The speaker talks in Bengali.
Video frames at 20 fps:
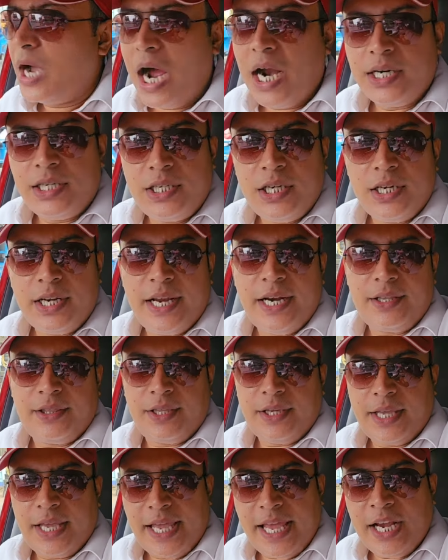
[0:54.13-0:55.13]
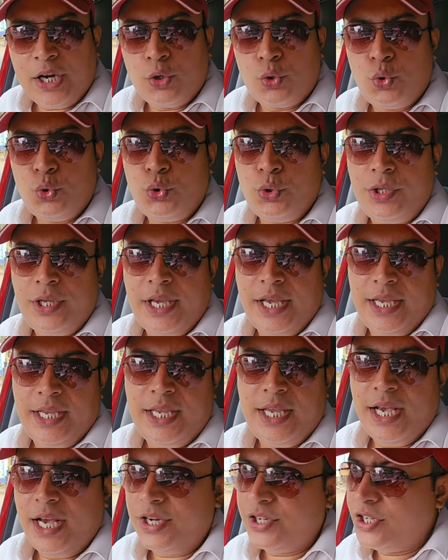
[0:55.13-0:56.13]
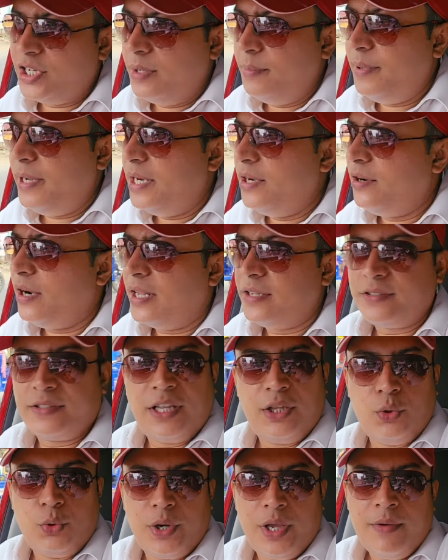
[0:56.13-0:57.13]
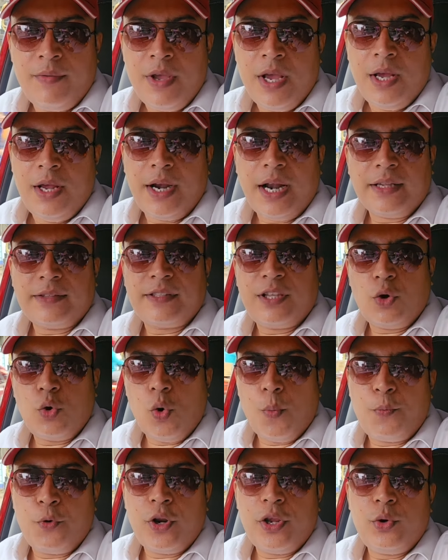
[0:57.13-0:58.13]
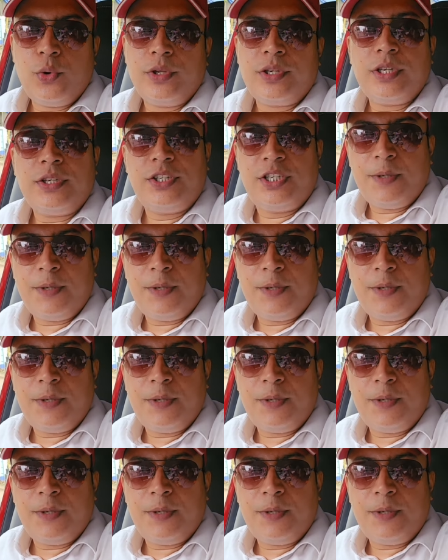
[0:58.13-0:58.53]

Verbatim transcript: কার্জান গেট থেকে একটু যদি এগিয়ে আসেন মেন রাস্তা ধরে রাস্তার ওপরেই রয়েছে